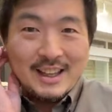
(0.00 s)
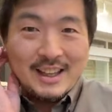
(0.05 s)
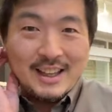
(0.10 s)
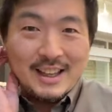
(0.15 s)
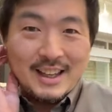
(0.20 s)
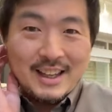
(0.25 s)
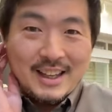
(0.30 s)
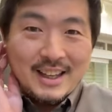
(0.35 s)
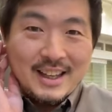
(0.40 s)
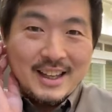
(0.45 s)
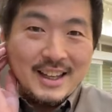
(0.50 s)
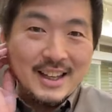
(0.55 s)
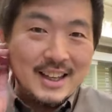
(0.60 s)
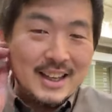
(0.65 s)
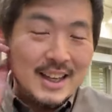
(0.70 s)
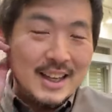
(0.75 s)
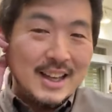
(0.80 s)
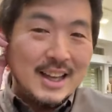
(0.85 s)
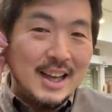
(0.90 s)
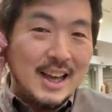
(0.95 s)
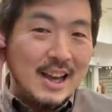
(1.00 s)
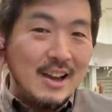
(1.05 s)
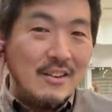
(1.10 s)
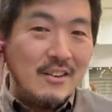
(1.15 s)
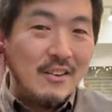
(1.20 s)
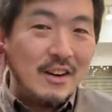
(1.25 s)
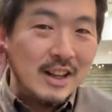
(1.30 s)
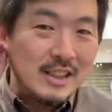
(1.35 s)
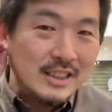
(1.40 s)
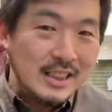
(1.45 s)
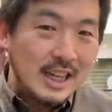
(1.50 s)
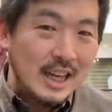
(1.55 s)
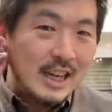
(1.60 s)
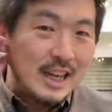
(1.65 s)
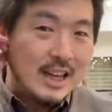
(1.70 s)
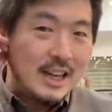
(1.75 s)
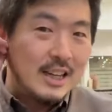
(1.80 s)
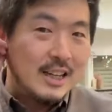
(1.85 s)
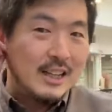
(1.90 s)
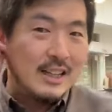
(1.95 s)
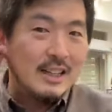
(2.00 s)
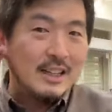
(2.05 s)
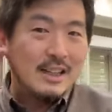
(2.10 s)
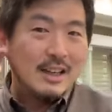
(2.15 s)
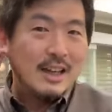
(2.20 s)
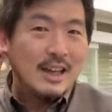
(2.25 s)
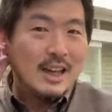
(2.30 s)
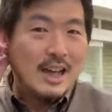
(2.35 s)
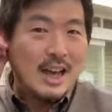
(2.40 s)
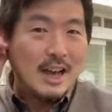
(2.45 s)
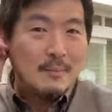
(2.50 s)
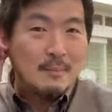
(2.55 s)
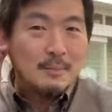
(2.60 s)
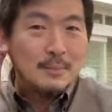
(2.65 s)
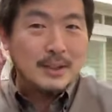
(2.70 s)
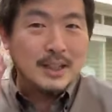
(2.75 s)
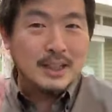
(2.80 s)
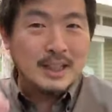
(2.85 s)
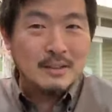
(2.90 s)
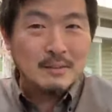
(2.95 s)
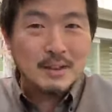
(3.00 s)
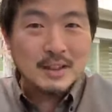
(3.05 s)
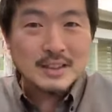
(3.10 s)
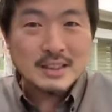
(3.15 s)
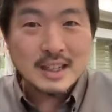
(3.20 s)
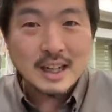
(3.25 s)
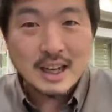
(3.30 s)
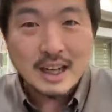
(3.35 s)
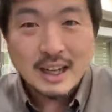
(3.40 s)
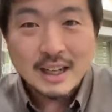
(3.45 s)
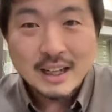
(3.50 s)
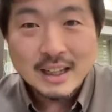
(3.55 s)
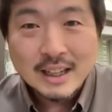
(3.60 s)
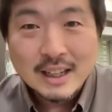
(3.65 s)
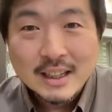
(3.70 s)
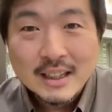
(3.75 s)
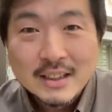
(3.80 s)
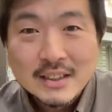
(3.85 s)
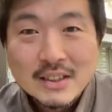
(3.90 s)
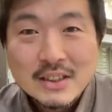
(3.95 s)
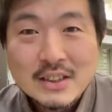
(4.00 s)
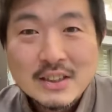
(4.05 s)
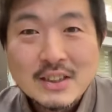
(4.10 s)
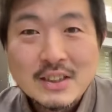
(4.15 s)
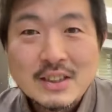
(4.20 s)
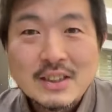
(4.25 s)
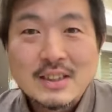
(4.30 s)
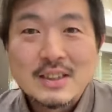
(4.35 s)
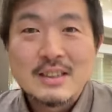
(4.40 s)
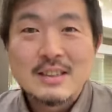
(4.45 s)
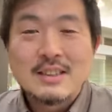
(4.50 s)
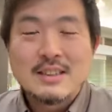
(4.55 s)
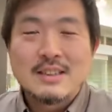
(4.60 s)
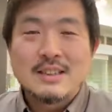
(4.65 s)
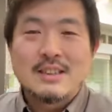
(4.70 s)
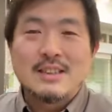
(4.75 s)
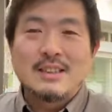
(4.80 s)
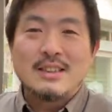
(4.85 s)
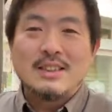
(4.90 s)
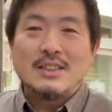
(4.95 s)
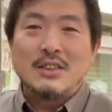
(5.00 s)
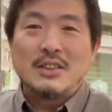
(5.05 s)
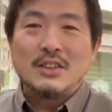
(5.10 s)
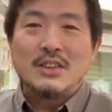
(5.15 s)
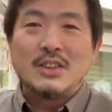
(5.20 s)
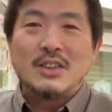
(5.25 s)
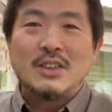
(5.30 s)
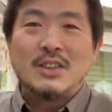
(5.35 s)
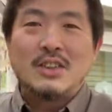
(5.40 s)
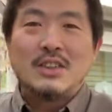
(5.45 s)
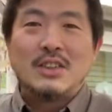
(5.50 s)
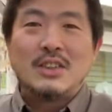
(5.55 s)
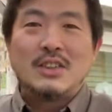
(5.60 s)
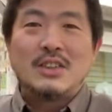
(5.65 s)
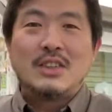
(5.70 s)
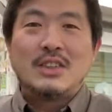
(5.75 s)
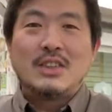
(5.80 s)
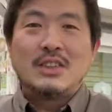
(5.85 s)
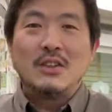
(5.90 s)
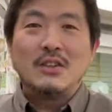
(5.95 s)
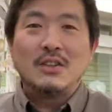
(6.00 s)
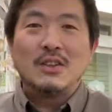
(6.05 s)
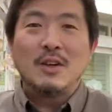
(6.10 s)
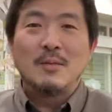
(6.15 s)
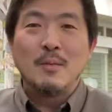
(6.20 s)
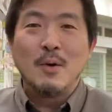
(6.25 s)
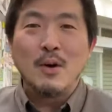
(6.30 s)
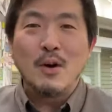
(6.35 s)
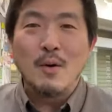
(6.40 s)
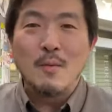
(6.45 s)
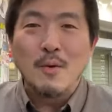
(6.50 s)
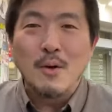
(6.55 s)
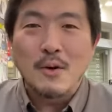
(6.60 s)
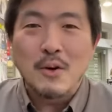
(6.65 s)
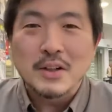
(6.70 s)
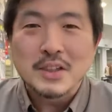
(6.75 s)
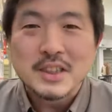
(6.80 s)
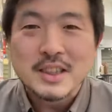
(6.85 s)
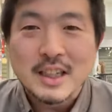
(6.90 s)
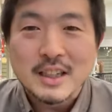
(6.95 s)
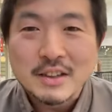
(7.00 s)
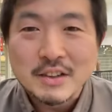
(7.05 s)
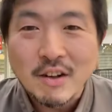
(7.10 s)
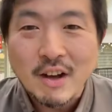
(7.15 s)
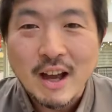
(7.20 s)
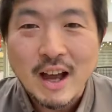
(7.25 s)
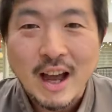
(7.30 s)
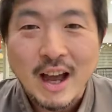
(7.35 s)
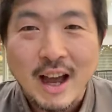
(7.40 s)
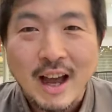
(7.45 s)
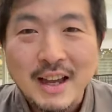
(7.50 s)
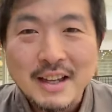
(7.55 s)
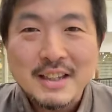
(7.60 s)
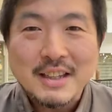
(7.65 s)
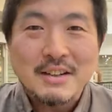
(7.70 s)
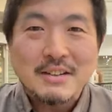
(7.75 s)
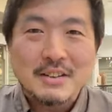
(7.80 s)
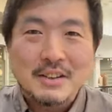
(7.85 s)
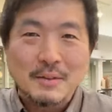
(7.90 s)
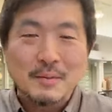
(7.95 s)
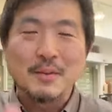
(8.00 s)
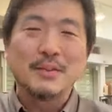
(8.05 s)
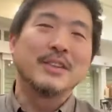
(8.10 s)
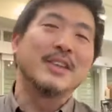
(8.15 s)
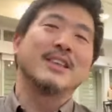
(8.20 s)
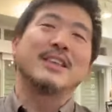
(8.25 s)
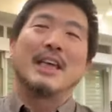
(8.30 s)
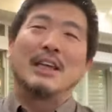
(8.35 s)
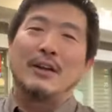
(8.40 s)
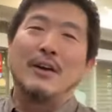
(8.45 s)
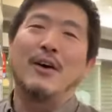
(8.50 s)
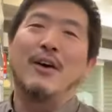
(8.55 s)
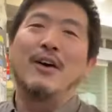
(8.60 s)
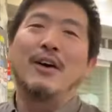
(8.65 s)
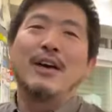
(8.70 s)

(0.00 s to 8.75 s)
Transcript: アンゴラちゃん、アップできますか？ちょっとそこ、オッケー。はい。ちょっともこもこしているのが入ってると思うんですけど、